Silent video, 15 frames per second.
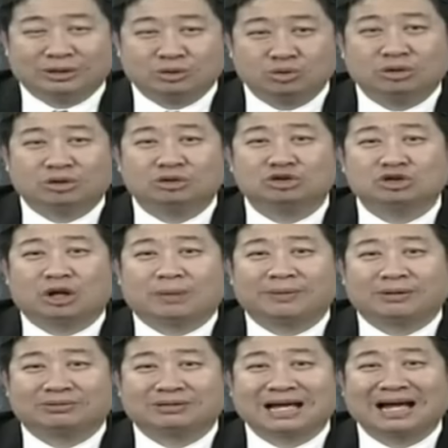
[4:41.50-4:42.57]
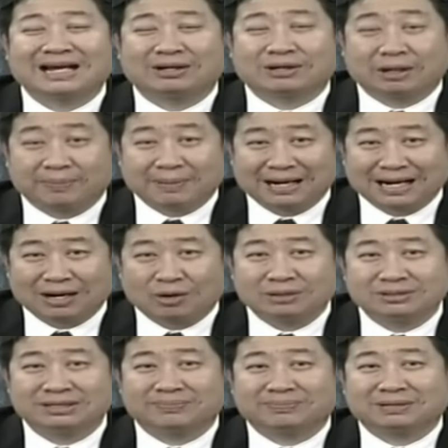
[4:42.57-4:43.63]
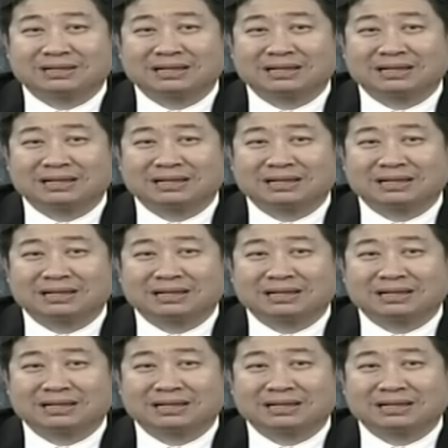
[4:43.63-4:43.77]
ช่วงทดสอบแนวต้านแถวๆ หนึ่งพันห้าร้อยสิบ